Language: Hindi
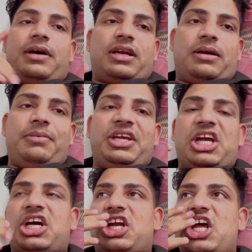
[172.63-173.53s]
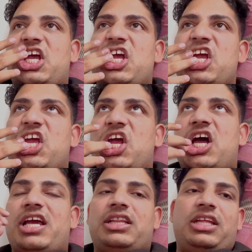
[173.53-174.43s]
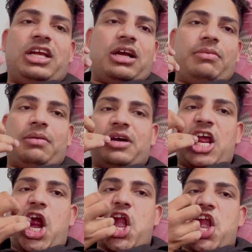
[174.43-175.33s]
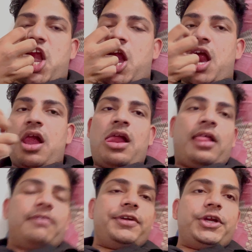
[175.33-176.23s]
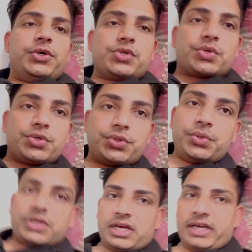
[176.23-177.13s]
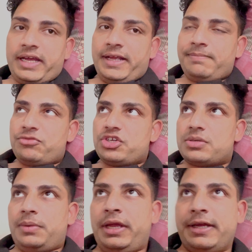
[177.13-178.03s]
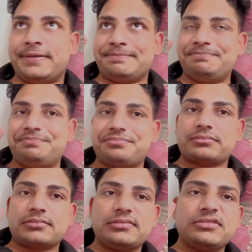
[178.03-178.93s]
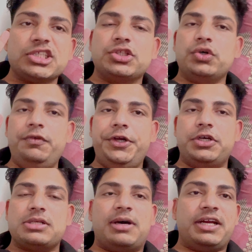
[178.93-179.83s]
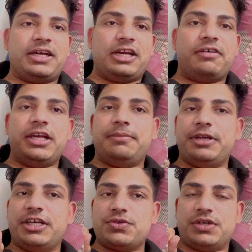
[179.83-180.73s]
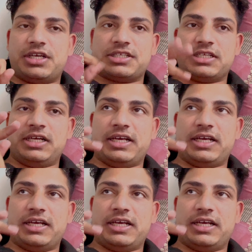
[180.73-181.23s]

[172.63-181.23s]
पर हमें क्या करना है आई थिंक हमें हमारी कुछ वीडियोज़ को शूट करना है जिसमें दो वीडियोज़ हमारे रहने वाली बिग एजुकेटर चैनल